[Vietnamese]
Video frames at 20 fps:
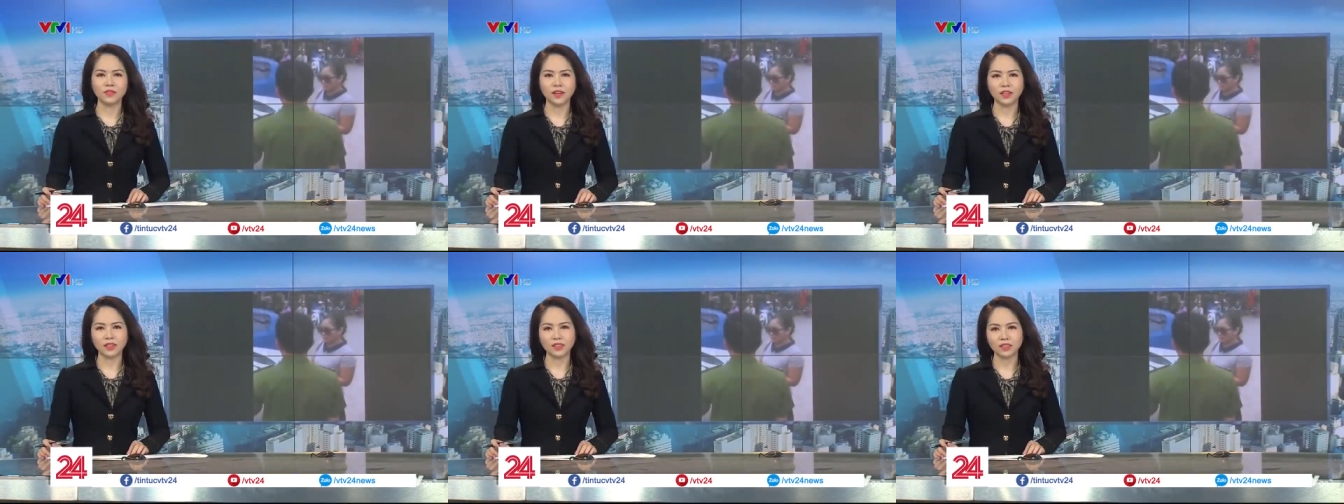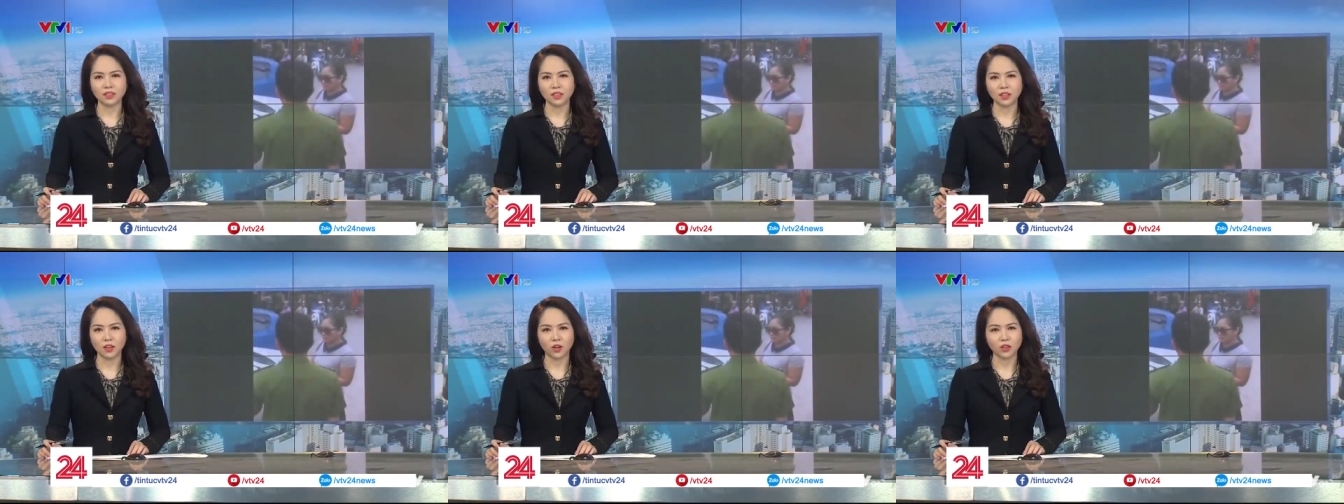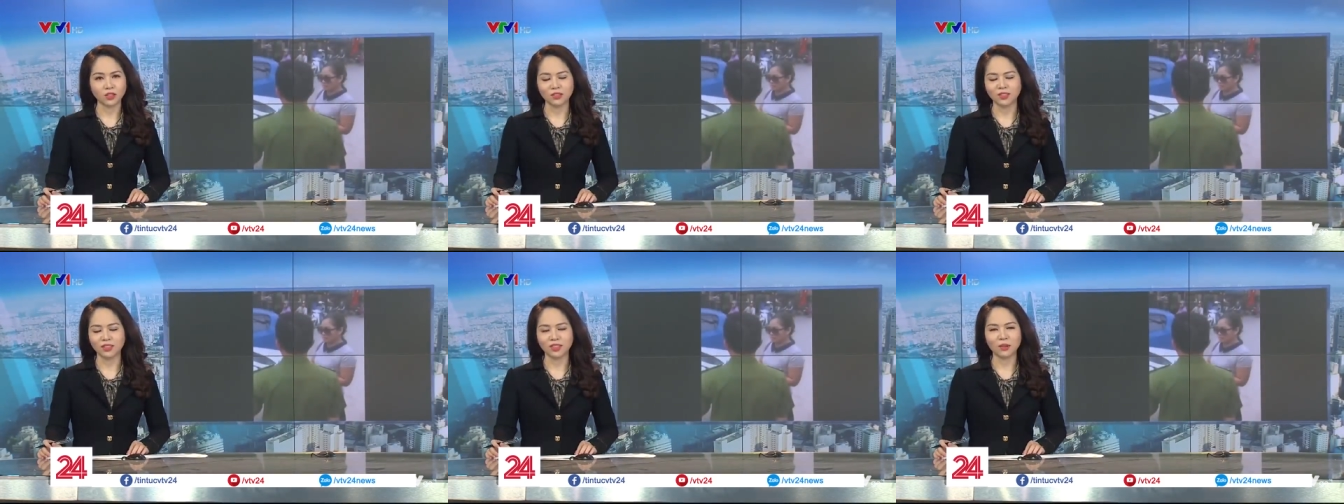Vâng,
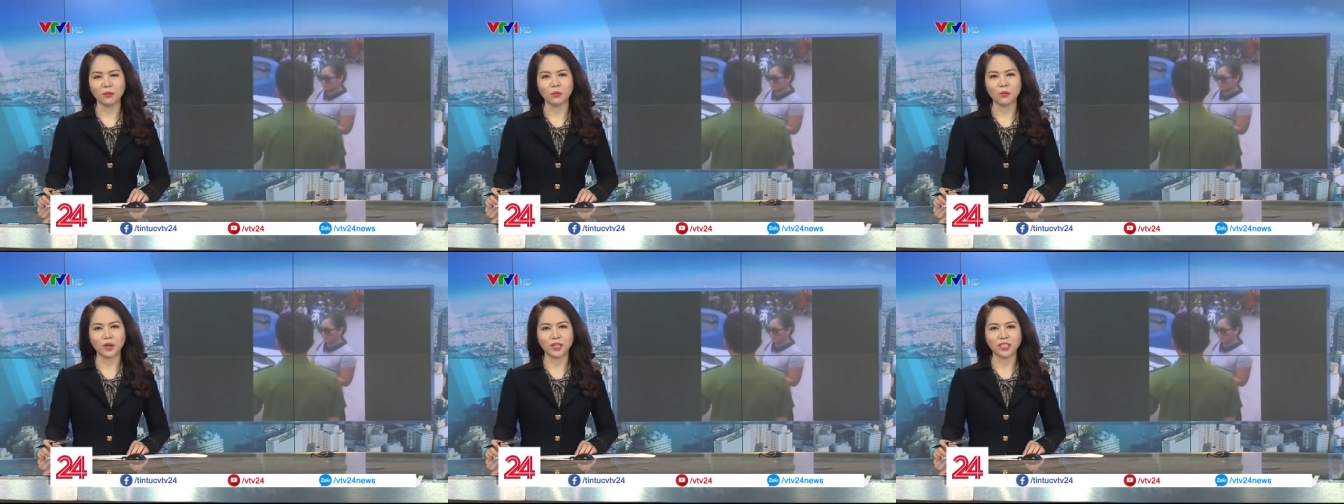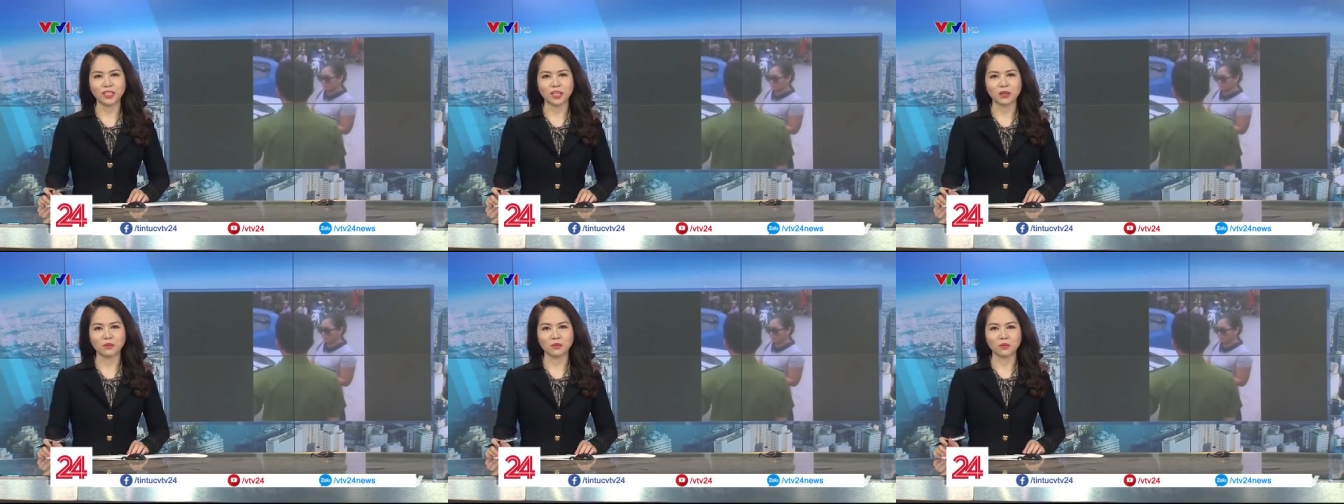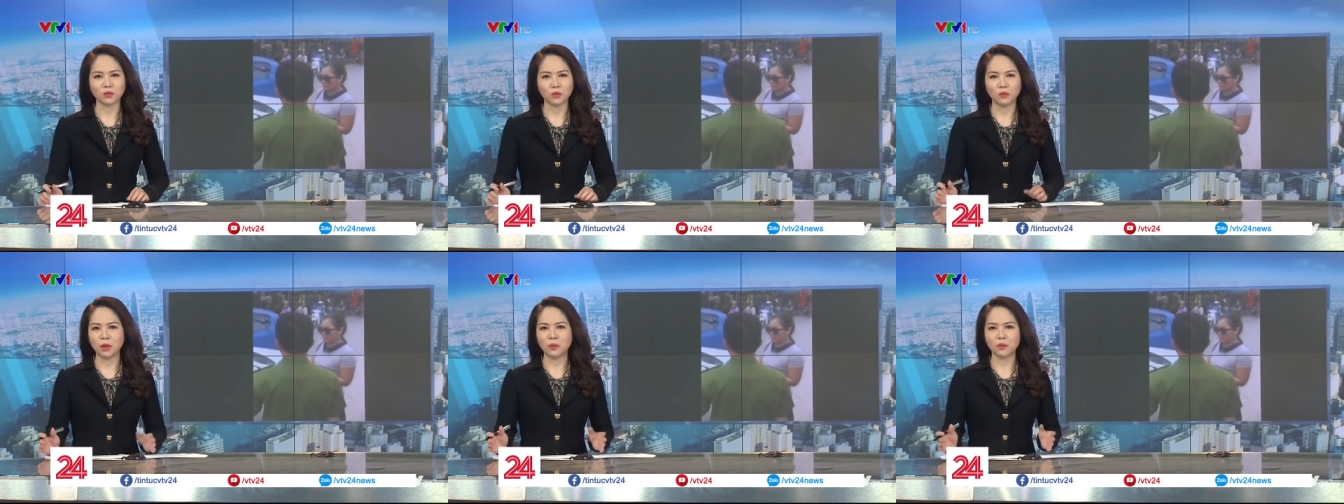con người không quan trọng,
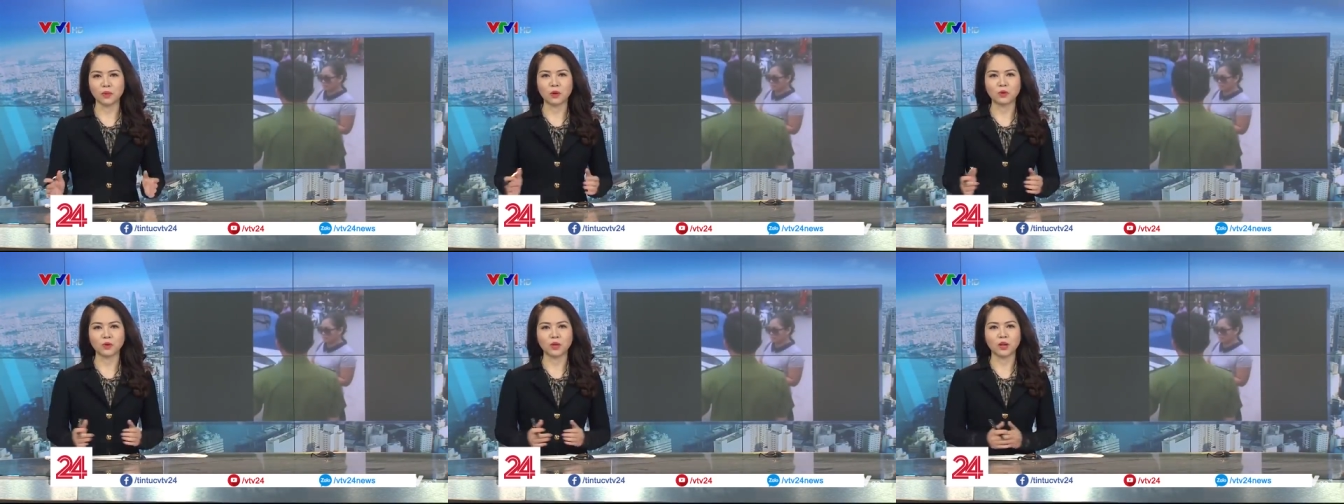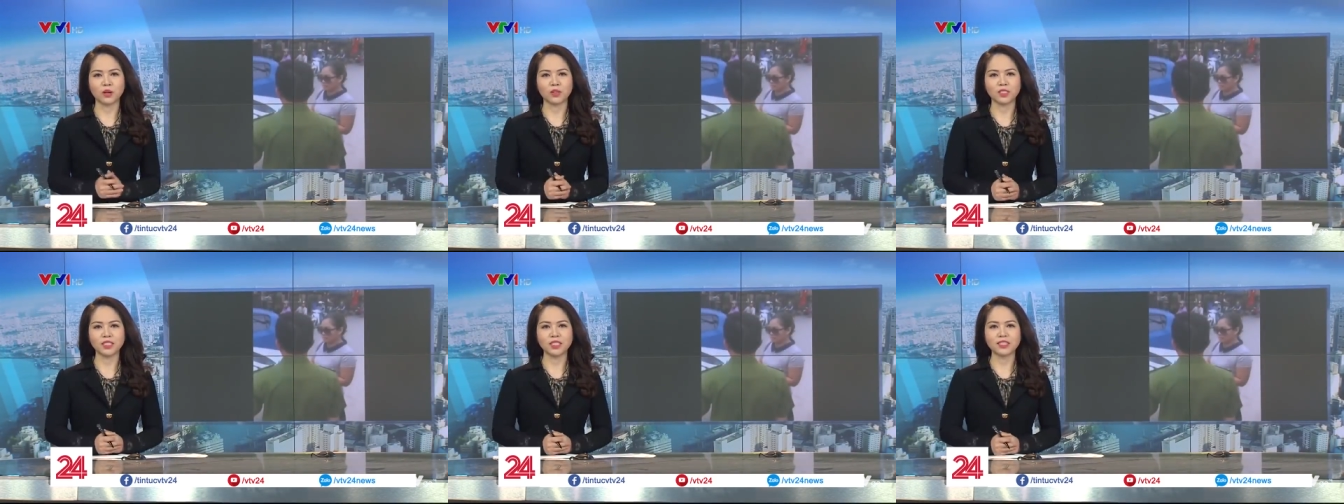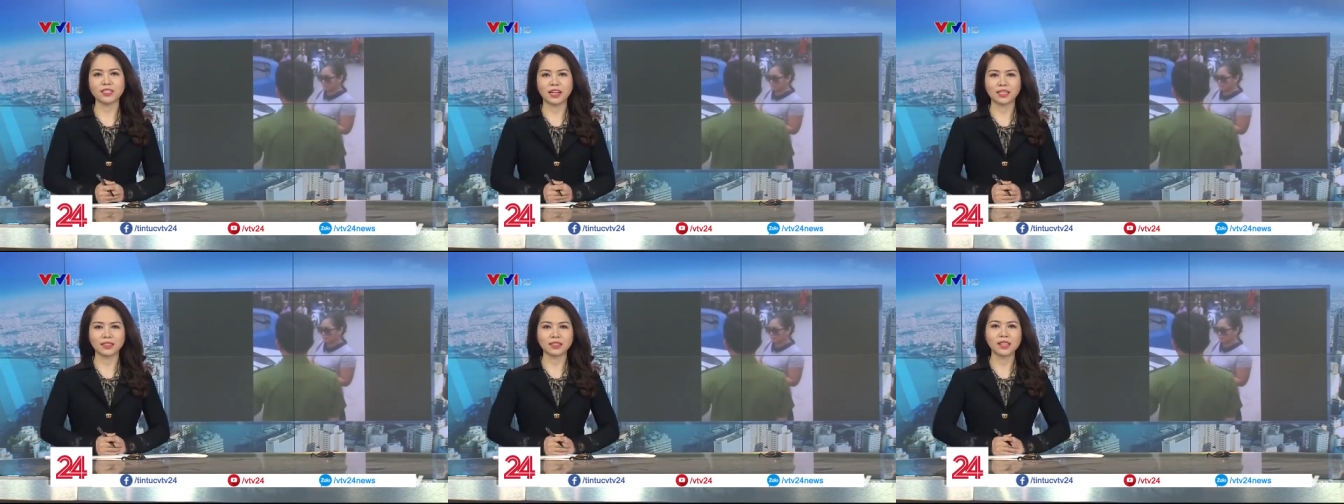đúng là một câu nói
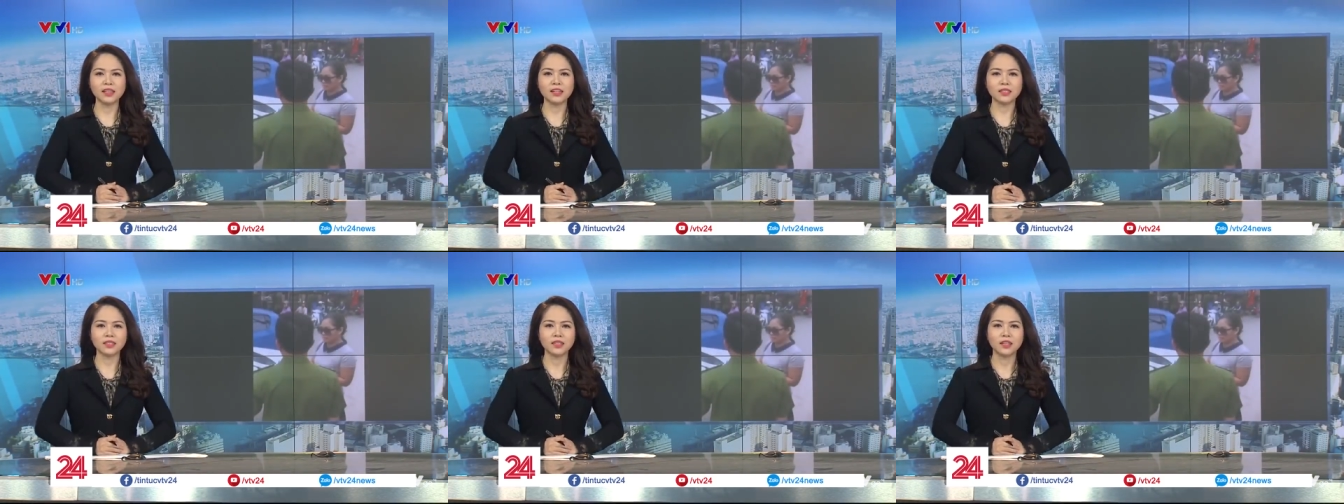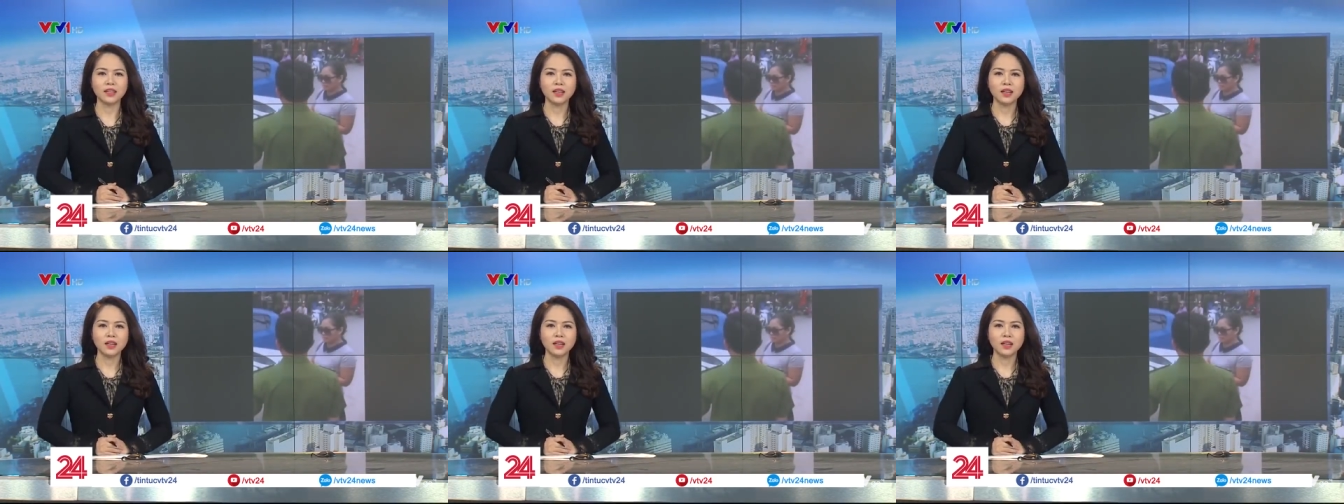rất đáng tiếc,